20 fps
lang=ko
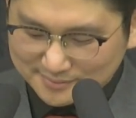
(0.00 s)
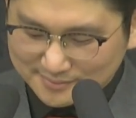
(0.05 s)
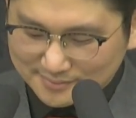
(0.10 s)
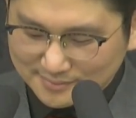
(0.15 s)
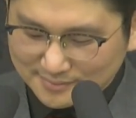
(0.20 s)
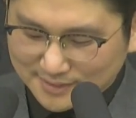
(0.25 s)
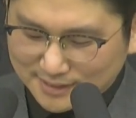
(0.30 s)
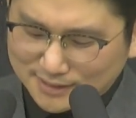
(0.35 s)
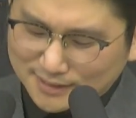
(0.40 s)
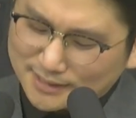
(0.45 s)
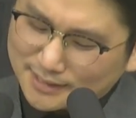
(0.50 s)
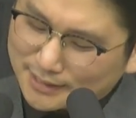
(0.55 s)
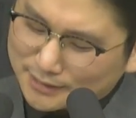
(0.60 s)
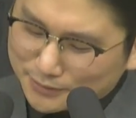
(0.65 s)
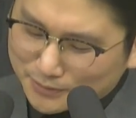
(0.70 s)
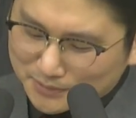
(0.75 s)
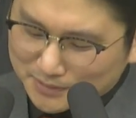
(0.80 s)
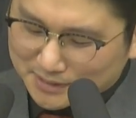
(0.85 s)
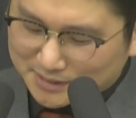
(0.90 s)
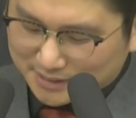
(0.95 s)
그
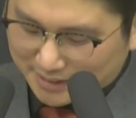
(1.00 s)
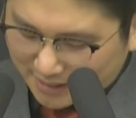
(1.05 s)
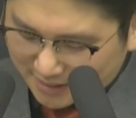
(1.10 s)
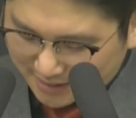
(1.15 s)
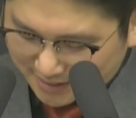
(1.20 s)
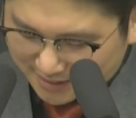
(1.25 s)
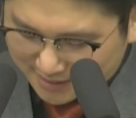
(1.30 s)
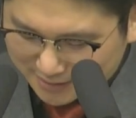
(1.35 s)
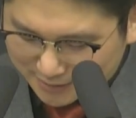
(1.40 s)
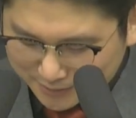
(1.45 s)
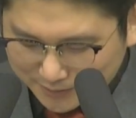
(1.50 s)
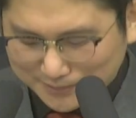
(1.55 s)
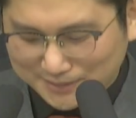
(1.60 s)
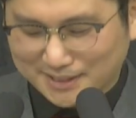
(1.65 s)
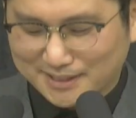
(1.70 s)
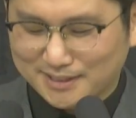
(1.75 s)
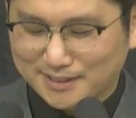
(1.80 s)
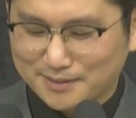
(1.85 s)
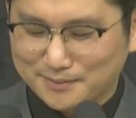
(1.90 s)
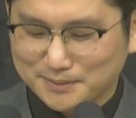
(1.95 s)
행동을 그대로
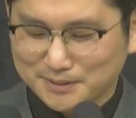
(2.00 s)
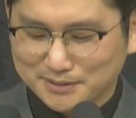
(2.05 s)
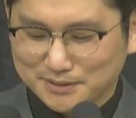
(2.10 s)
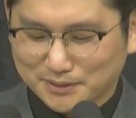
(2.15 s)
따라하면